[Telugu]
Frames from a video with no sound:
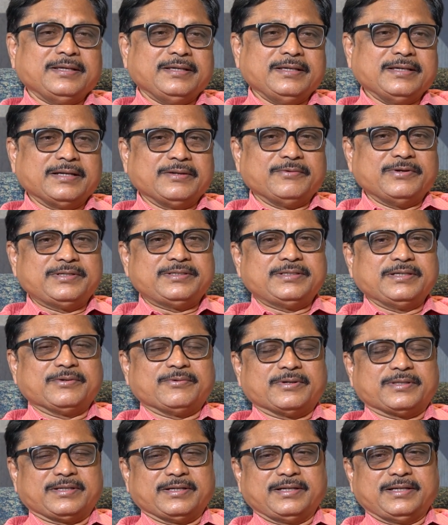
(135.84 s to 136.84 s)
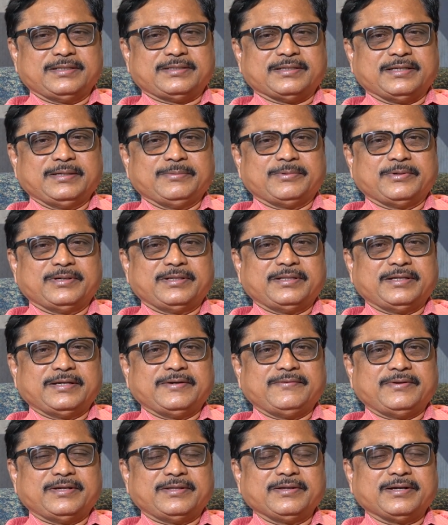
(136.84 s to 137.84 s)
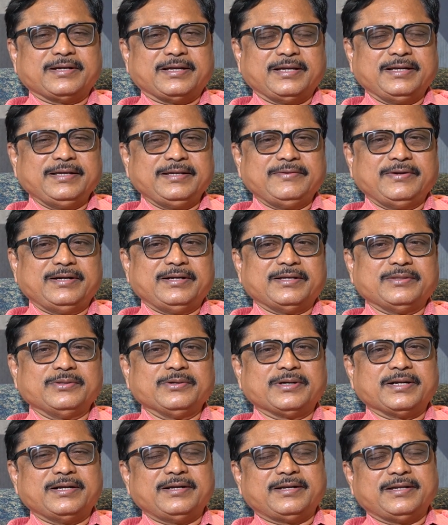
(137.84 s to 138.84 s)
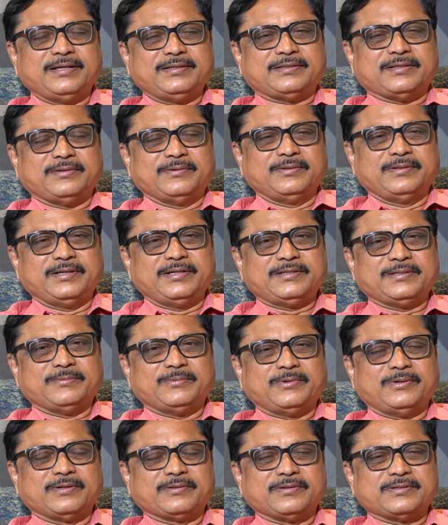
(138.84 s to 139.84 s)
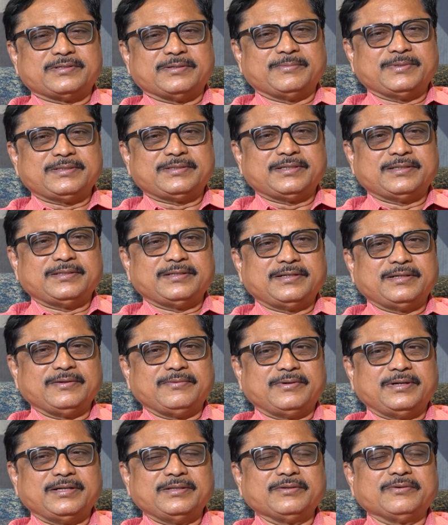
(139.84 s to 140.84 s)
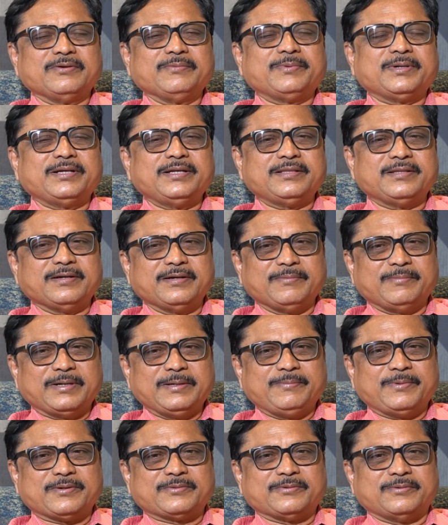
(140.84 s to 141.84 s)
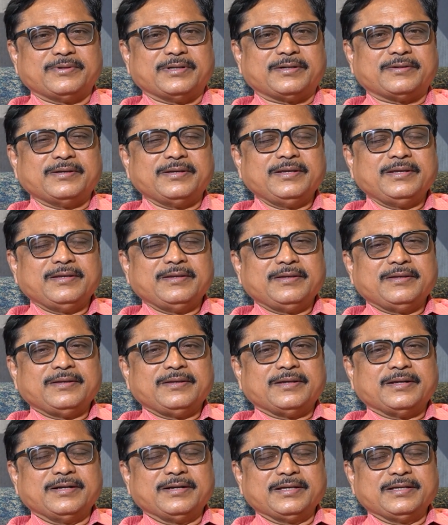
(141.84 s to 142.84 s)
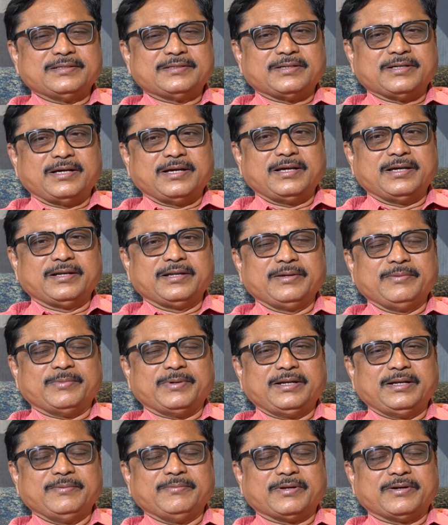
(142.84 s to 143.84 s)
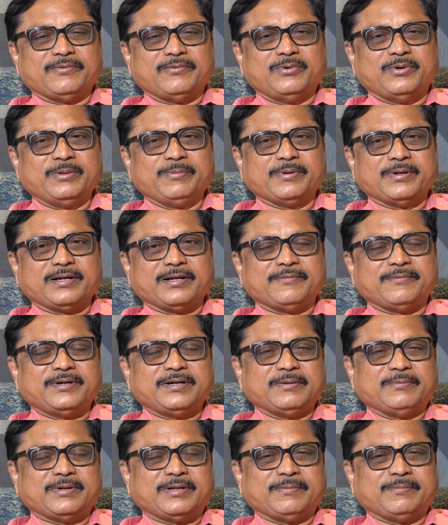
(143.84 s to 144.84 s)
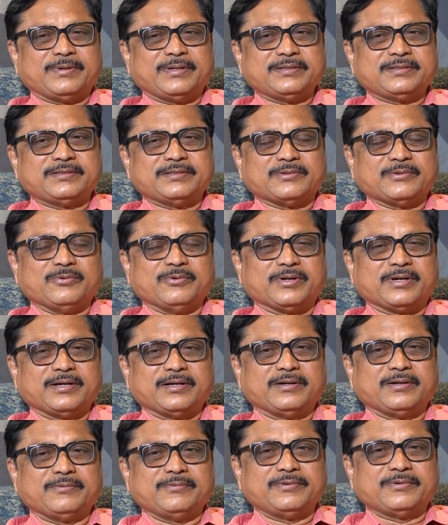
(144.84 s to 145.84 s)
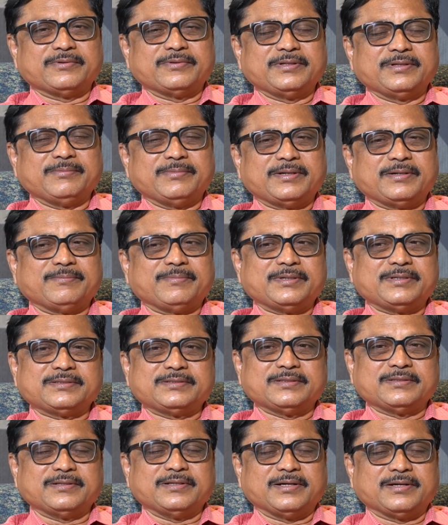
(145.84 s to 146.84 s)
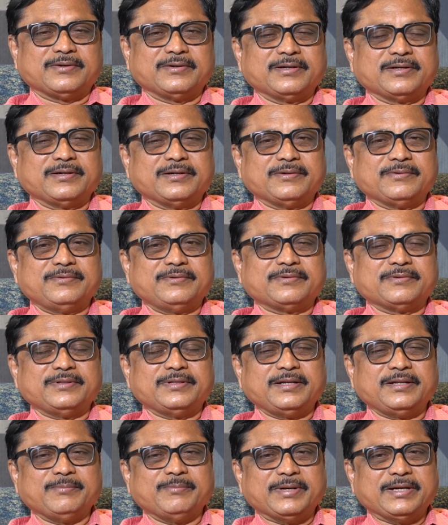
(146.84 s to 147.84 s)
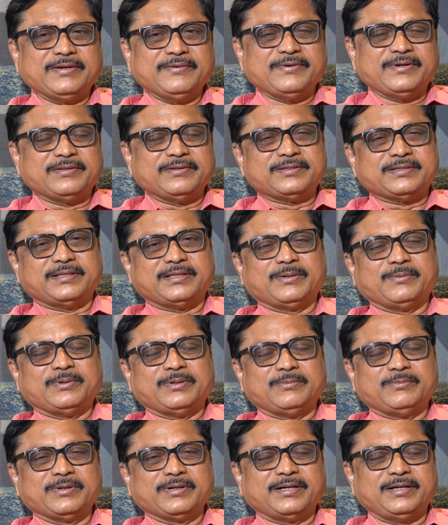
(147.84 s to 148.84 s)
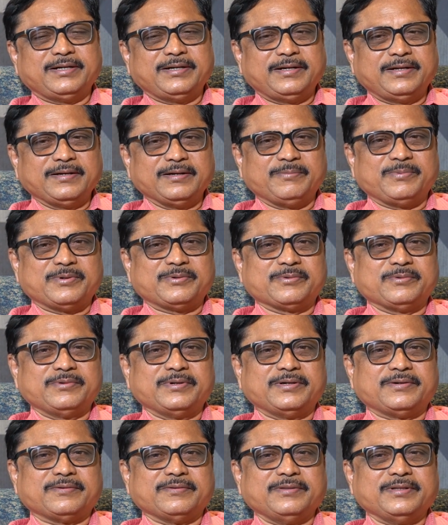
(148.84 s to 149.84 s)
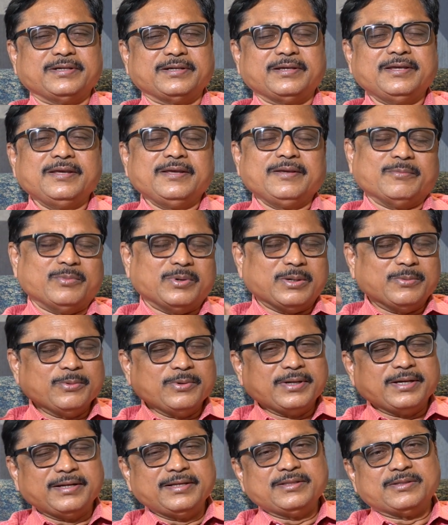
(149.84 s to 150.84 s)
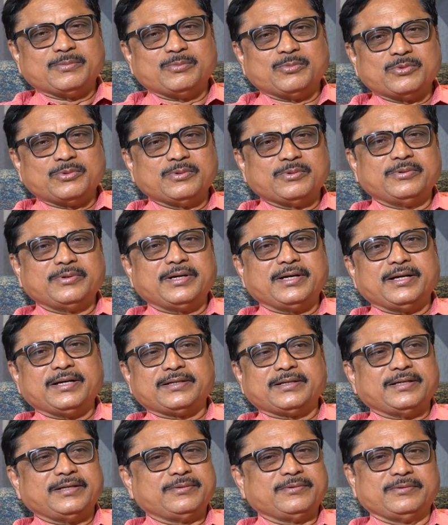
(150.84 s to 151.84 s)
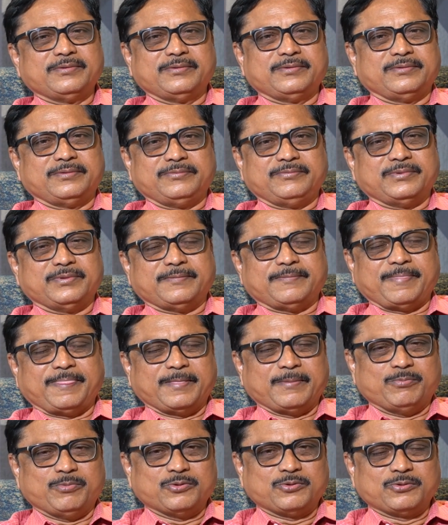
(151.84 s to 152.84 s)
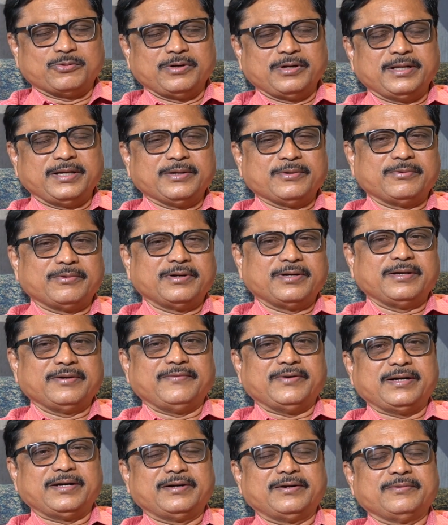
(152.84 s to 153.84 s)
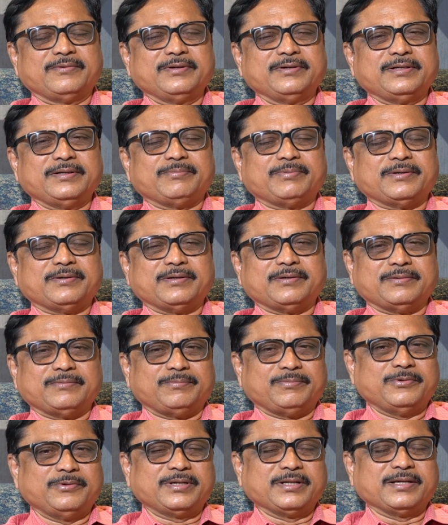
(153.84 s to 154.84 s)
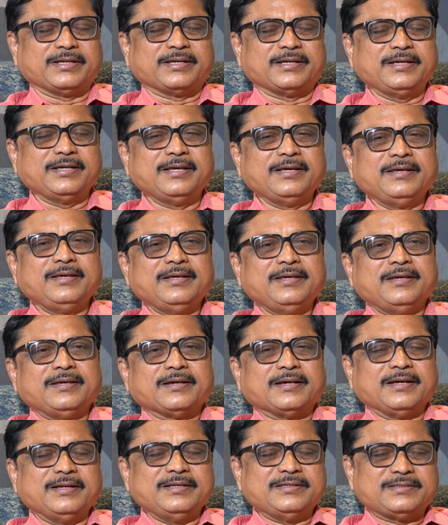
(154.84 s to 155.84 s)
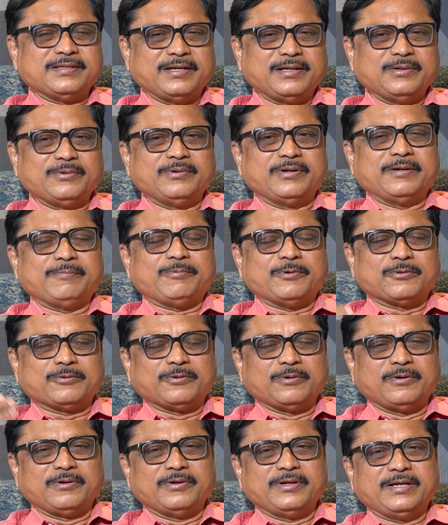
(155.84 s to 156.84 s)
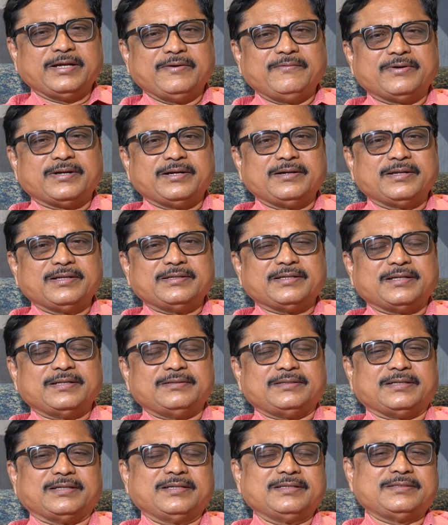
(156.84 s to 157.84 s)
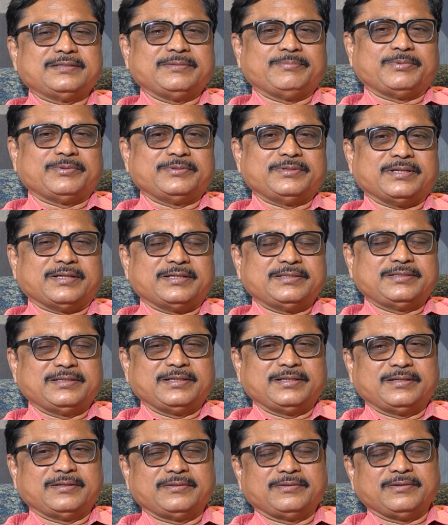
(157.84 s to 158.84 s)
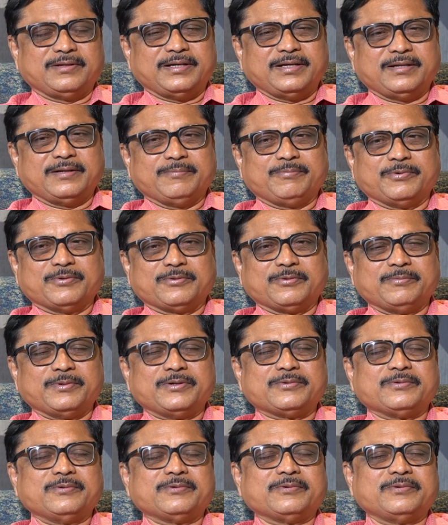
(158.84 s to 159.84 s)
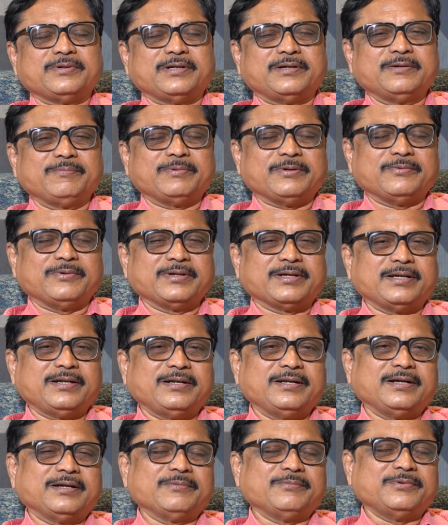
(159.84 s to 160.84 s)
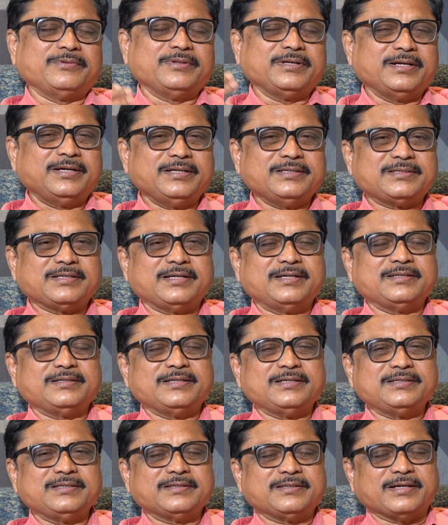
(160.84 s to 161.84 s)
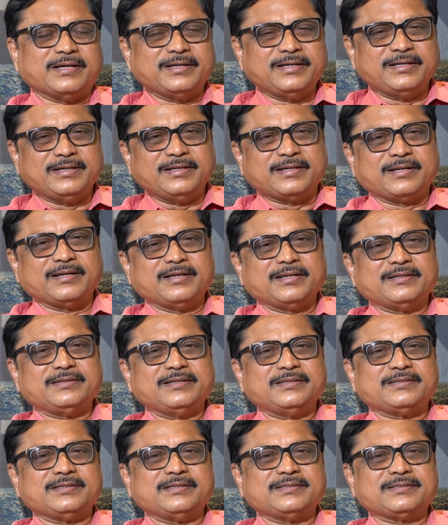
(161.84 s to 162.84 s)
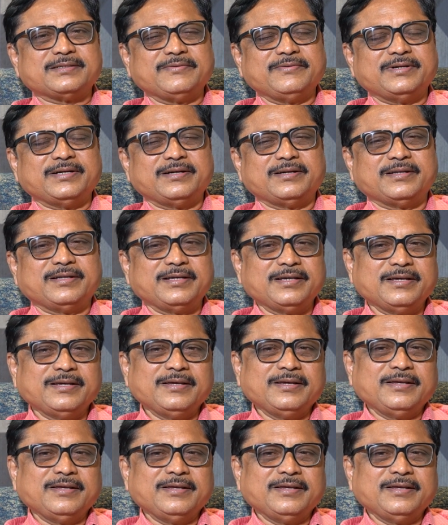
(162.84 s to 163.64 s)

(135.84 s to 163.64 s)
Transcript: ఈయన వచ్చి కొత్తగా చేయబోయేది ఏమి లేదు కానీ వీళ్ళు ఎందుకంటే తెలుగుదేశం వాళ్ళతో సమస్య ఏంటంటే వాళ్ళు ఎందుకు విపరీతంగా భయపడుతున్నారు అంటే ఈసారి మళ్ళీ మనం ఓడిపోయినామంటే మన పరిస్థితి ఘోరంగా ఉంటుంది మన పరిస్థితి దారుణంగా ఉంటుంది అని భయం ఏదో చంద్రబాబు గట్టిగా పట్టుకున్నట్టుంది మామూలుగానే ఇంత ముందు కూడా ఆయన ఏదో పొత్తులు లేకుండా వెళ్ళడు పోటీకి కానీ ఈసారి కూడా పొత్తుల్లో ఏమిటంటే జన జన ఇప్పుడు జనసేనతో ఆయన పొత్తు పెట్టుకుంటున్నాడు పవన్ కళ్యాణ్ ముందే డిసైడ్ చేసి తానే డిక్లేర్ చేసేసి వీళ్ళని